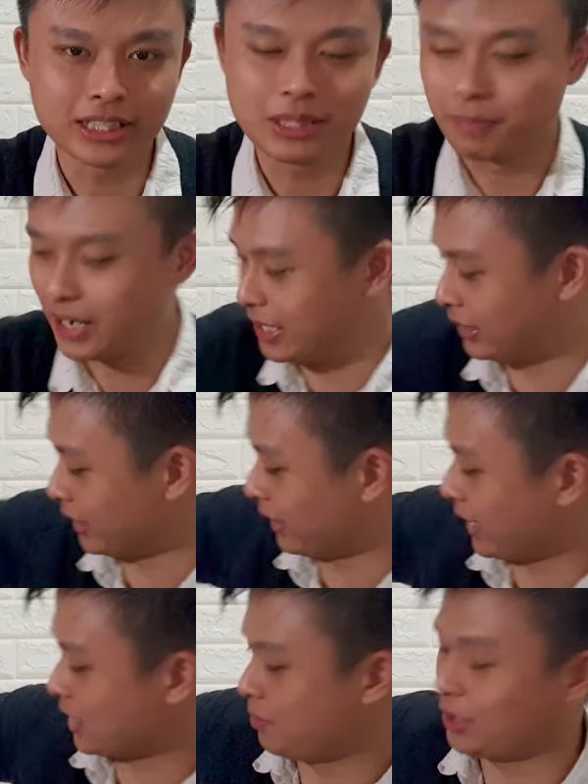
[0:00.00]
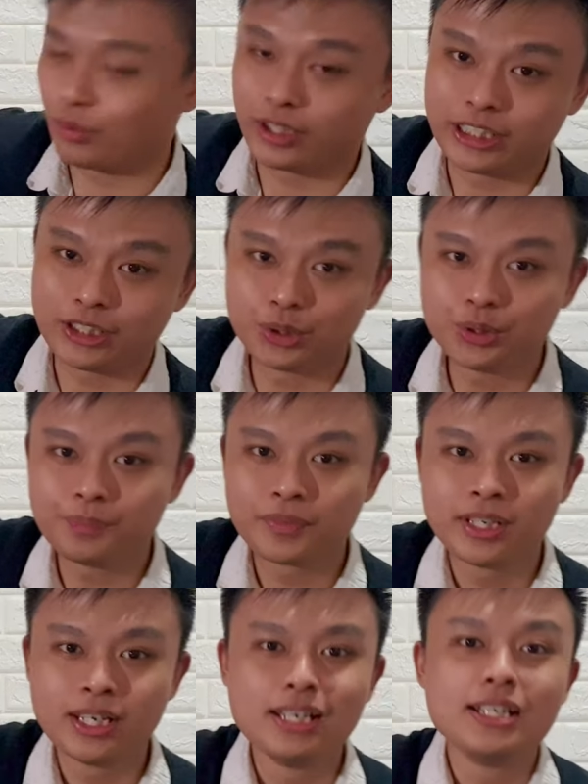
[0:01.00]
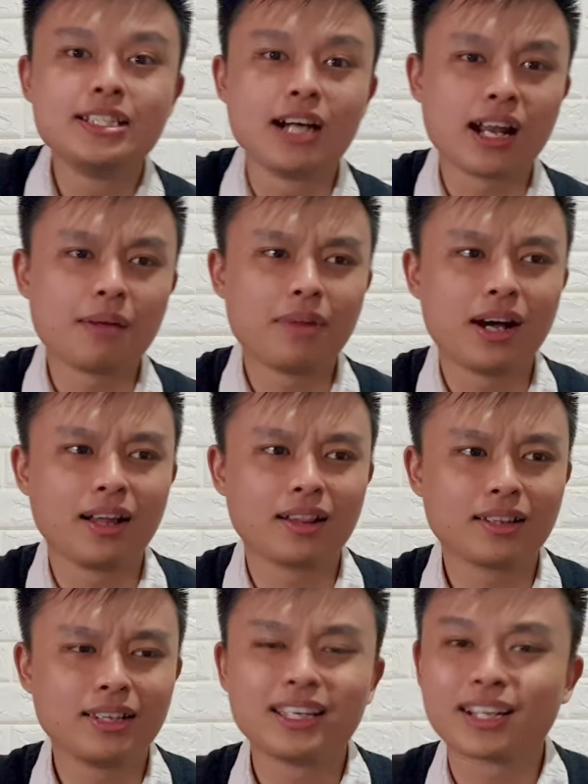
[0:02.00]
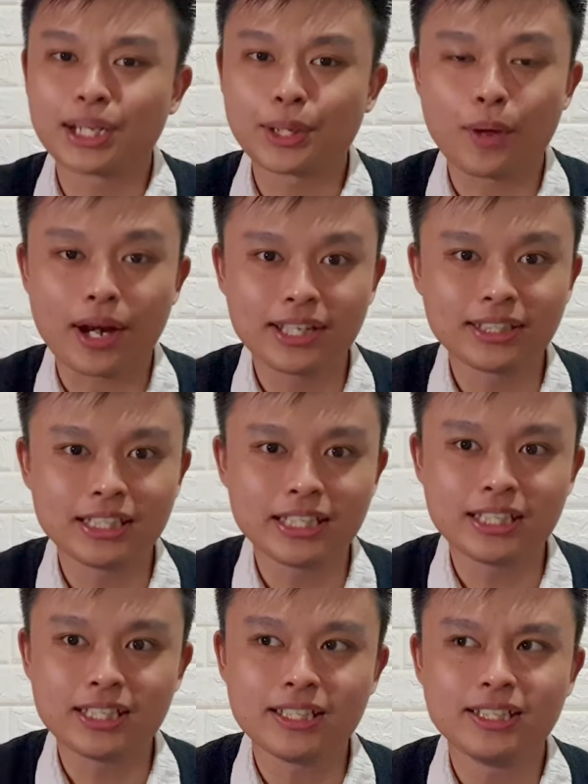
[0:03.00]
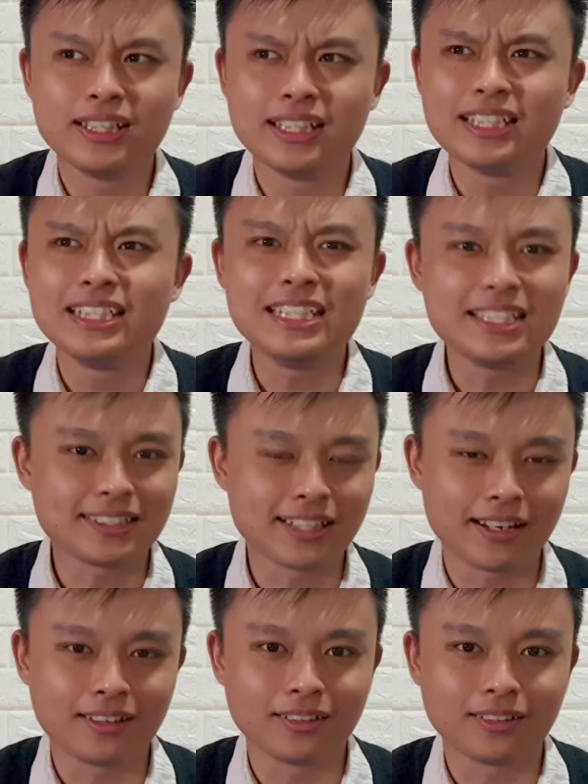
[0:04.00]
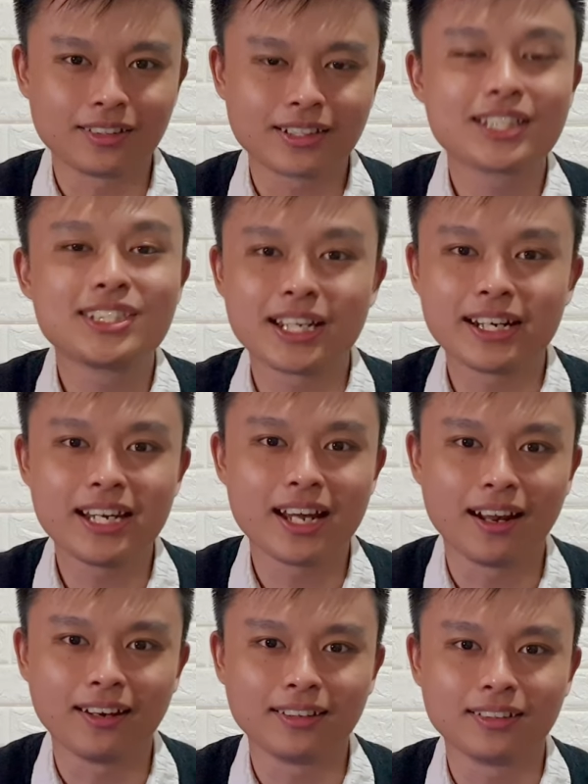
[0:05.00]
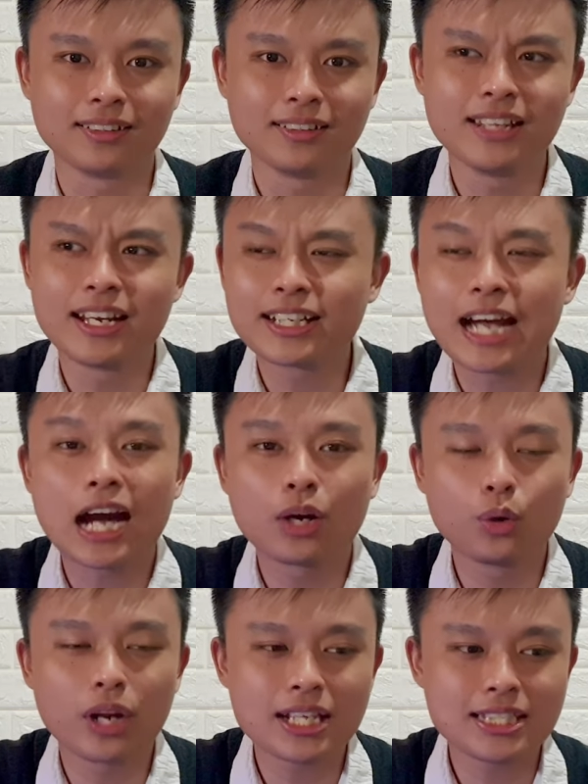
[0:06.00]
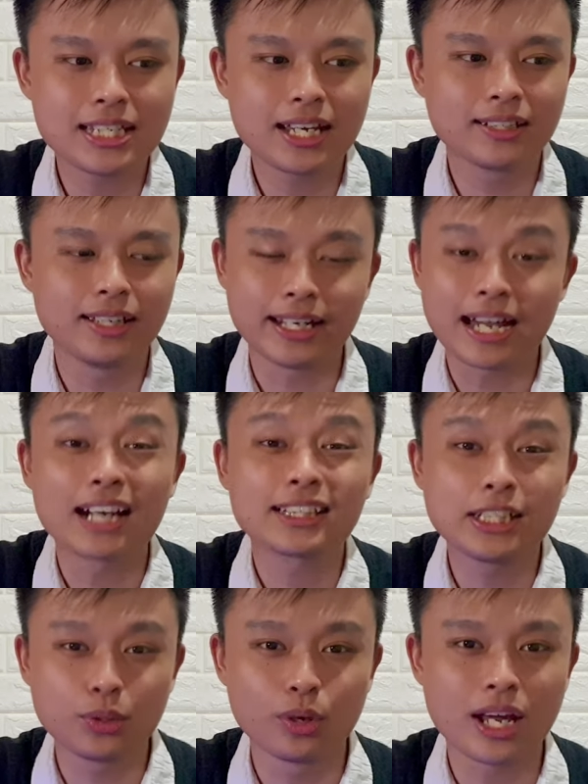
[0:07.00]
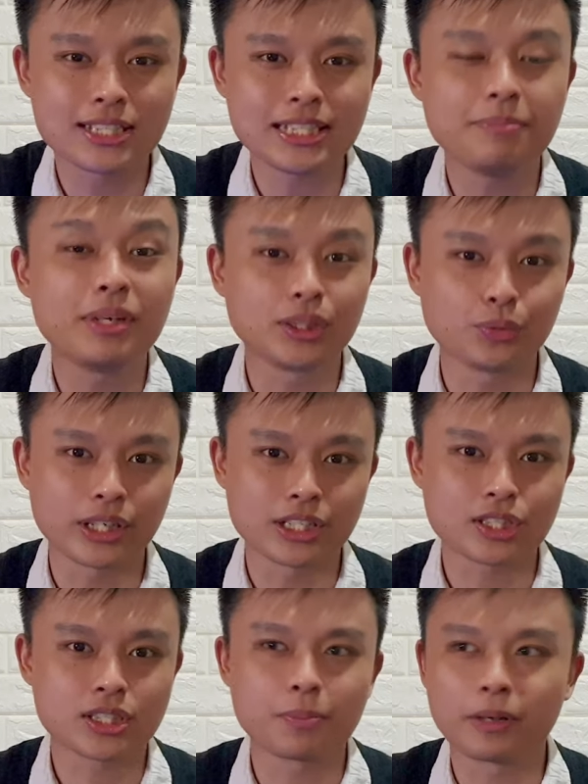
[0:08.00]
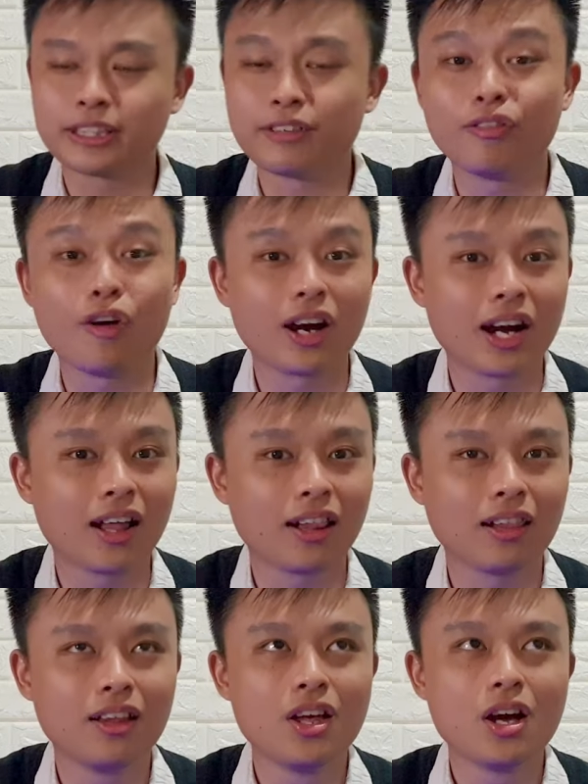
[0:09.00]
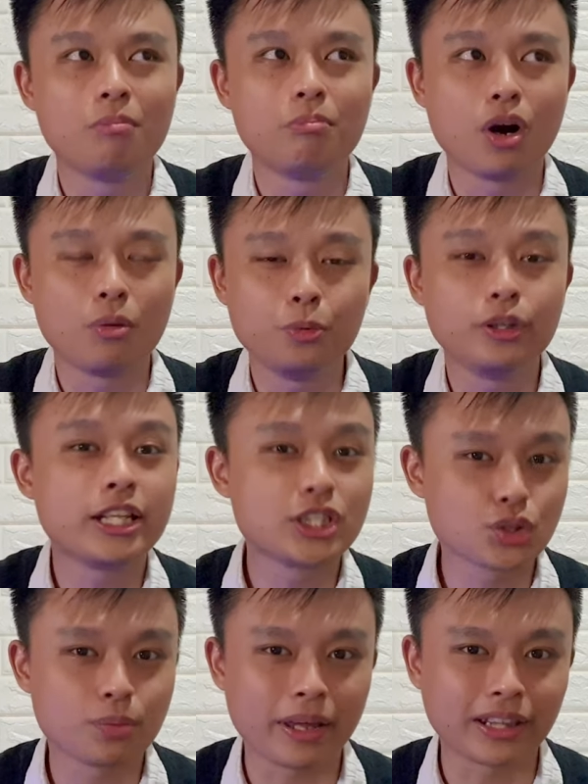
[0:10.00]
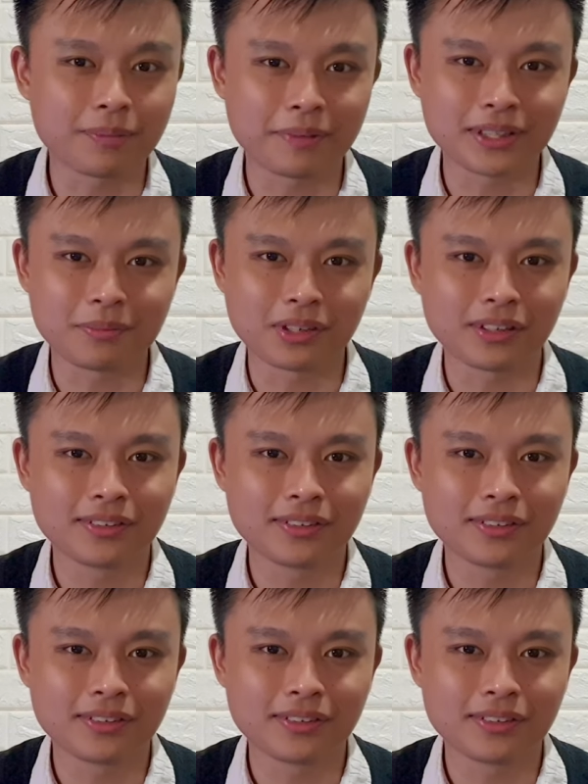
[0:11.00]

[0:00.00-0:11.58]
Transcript: dibandingkan XB22 dalam hal clarity, detail, kejernihan, dan keakurasian dari artikulasi mid-range seperti vokal maupun instrumen teman-teman.